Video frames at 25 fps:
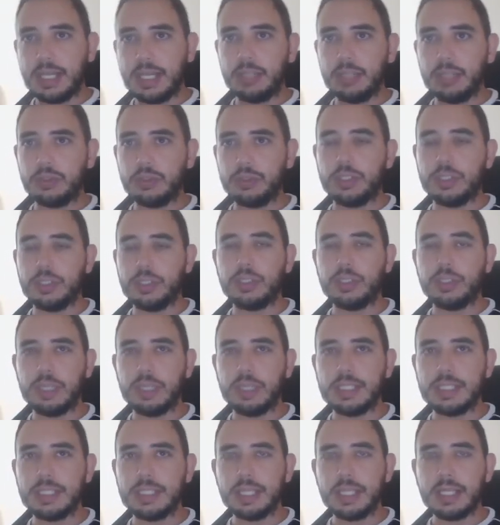ossia c'è
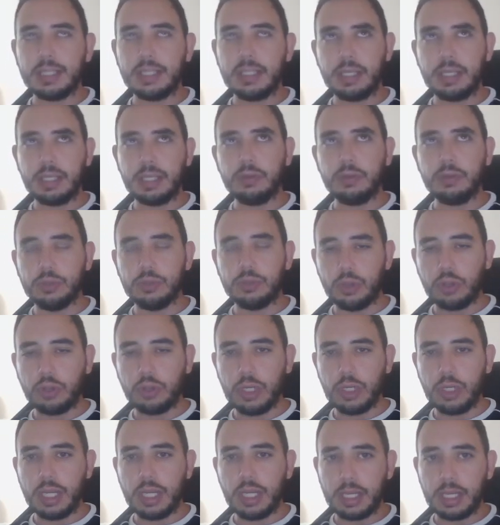un'azienda che
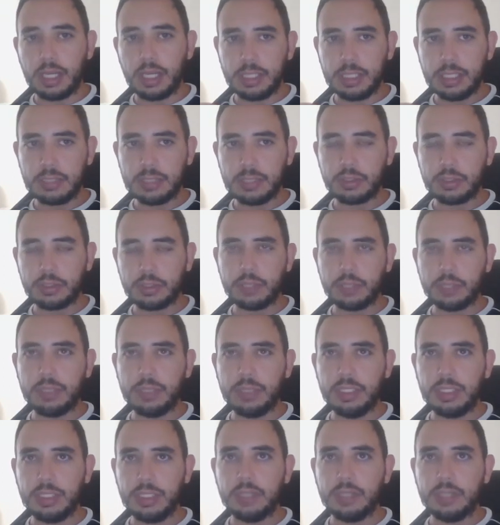controlla il social
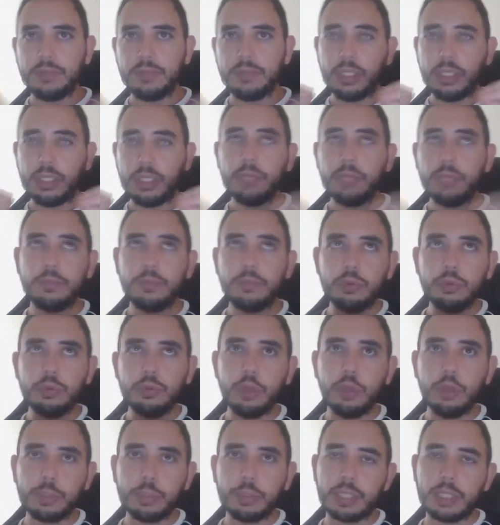media. In
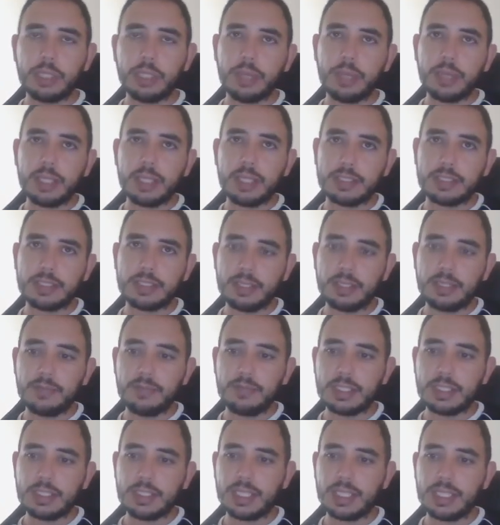futuro potrebbe essere
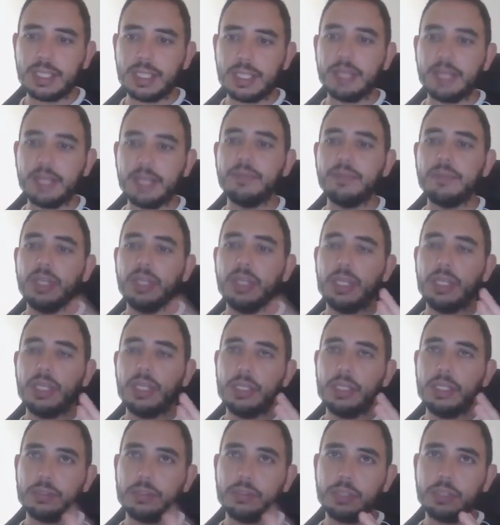invece che
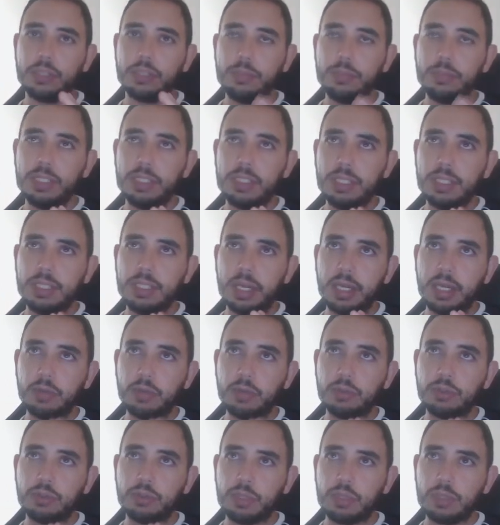il social media è
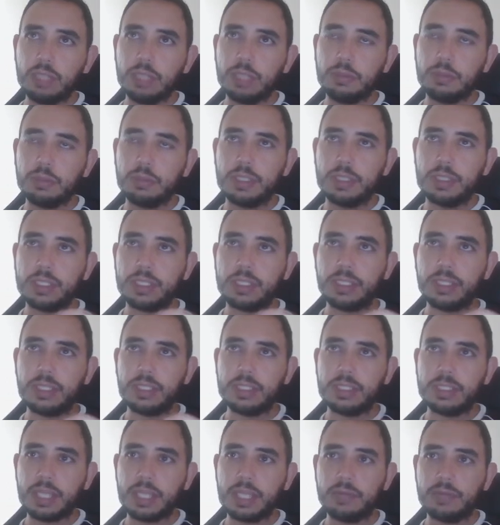controllato da una serie di
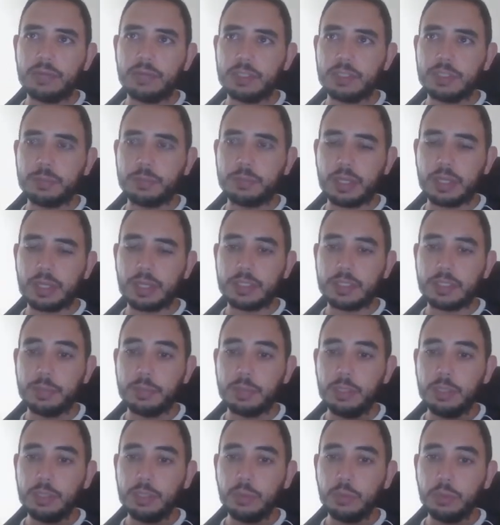server sparsi per
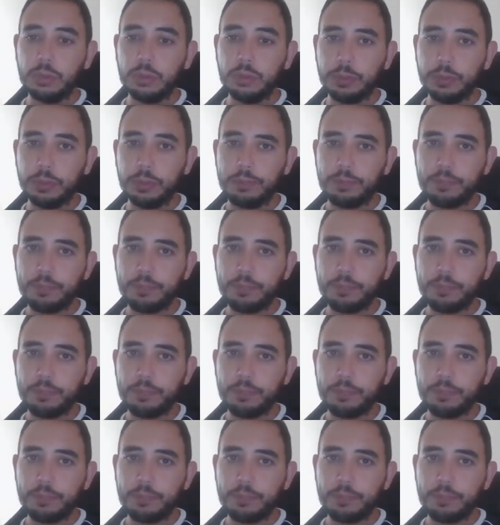il mondo